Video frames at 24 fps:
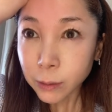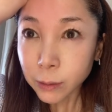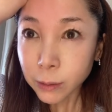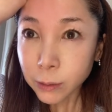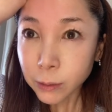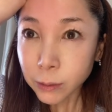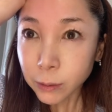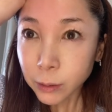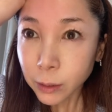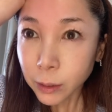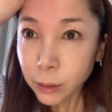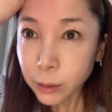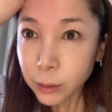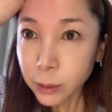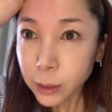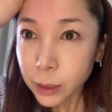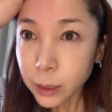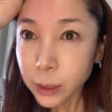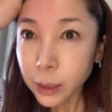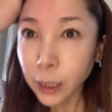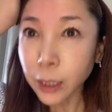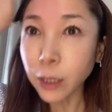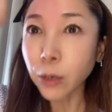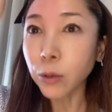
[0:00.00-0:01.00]
ぐり
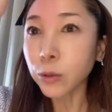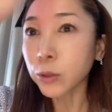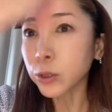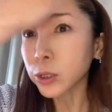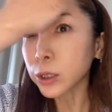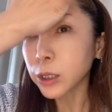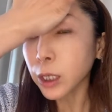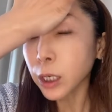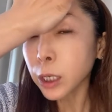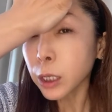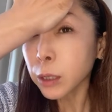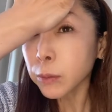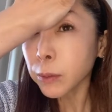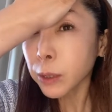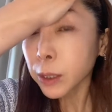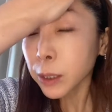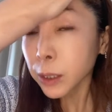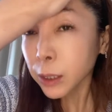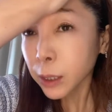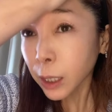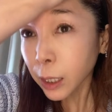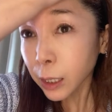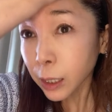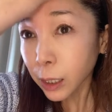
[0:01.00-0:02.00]
しっかりほぐしていきま
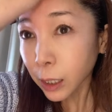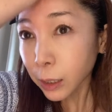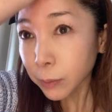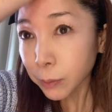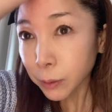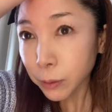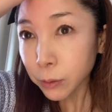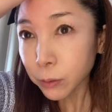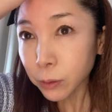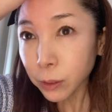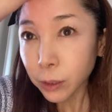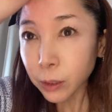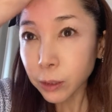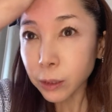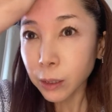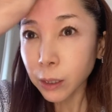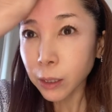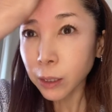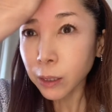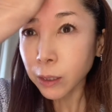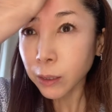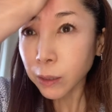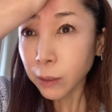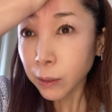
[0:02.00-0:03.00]
す3回目ぐり
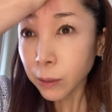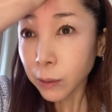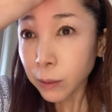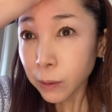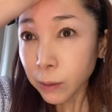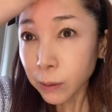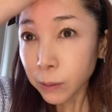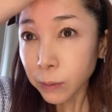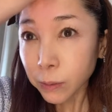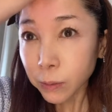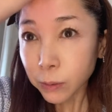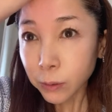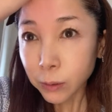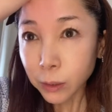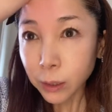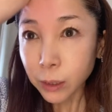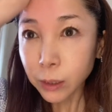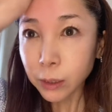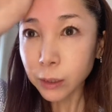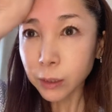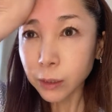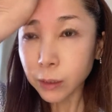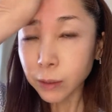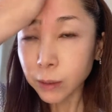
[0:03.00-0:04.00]
ぐり
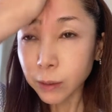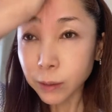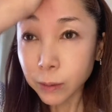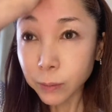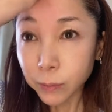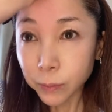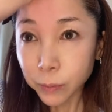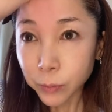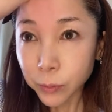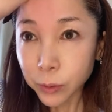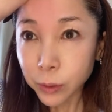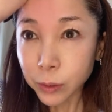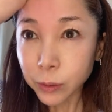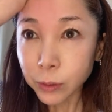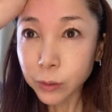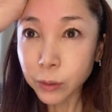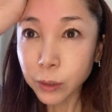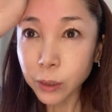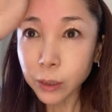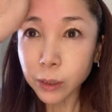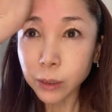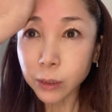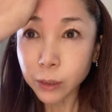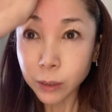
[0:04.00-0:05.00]
ぐ
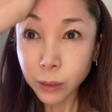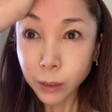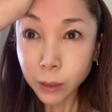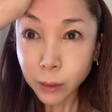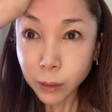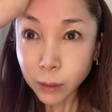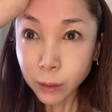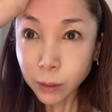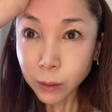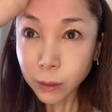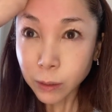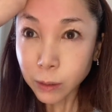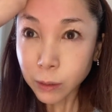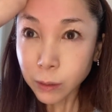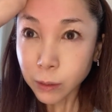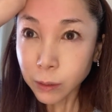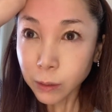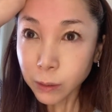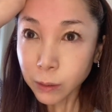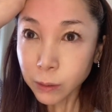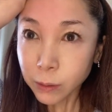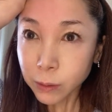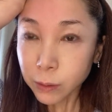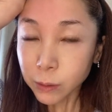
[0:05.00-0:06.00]
り
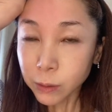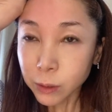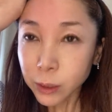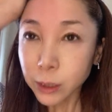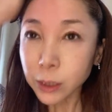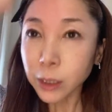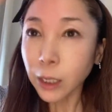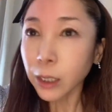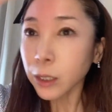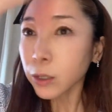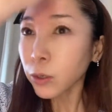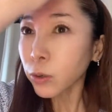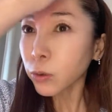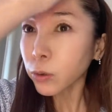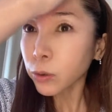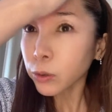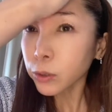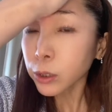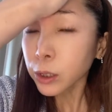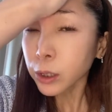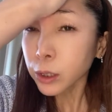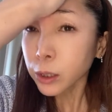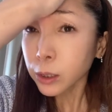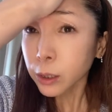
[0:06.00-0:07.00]
ほぐしたら横
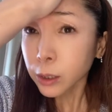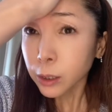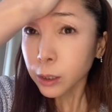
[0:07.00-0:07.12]
に